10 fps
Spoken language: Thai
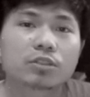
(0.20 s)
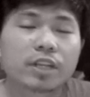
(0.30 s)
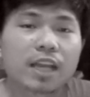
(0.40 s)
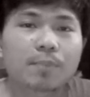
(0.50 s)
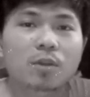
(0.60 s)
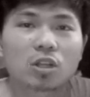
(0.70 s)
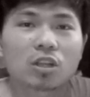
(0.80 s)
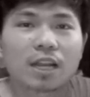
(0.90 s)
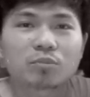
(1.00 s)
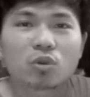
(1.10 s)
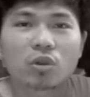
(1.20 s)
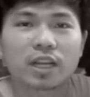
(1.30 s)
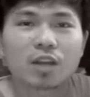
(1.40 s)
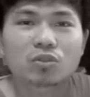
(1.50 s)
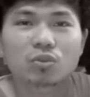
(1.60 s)
วัสดีครับ ขอต้อนรับทุกคน
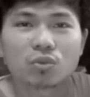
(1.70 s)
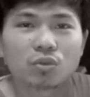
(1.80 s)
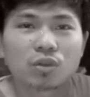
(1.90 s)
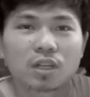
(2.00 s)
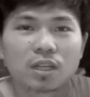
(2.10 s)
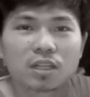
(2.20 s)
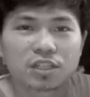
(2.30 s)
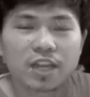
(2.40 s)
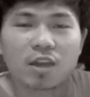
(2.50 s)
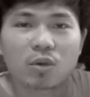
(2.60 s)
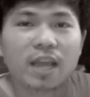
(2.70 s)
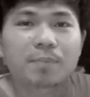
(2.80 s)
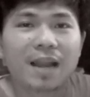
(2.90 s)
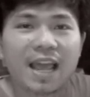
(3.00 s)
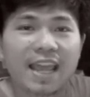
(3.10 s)
เข้าสู่ Channel การ
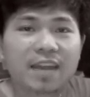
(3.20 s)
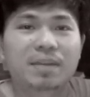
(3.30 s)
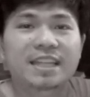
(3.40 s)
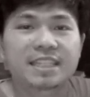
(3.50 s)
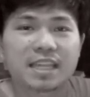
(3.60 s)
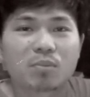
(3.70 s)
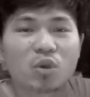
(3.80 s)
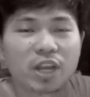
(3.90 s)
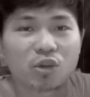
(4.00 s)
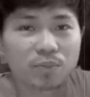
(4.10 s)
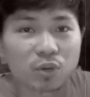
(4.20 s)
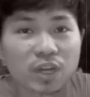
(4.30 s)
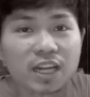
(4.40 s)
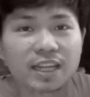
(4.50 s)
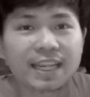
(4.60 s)
พลายพลาสติกโมเดลบิลด
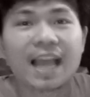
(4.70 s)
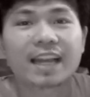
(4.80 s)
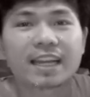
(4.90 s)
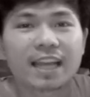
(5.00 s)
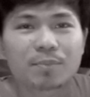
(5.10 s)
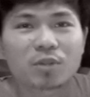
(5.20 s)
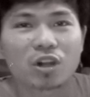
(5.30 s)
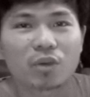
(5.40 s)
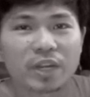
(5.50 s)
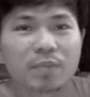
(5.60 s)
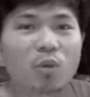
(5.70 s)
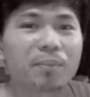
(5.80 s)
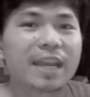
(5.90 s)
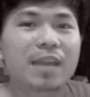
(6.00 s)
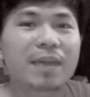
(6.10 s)
เออร์อีกครั้งนะครับ ก็วันนี้ผม
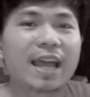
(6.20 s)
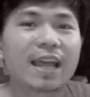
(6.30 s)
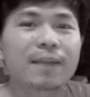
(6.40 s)
ไม่ได้มา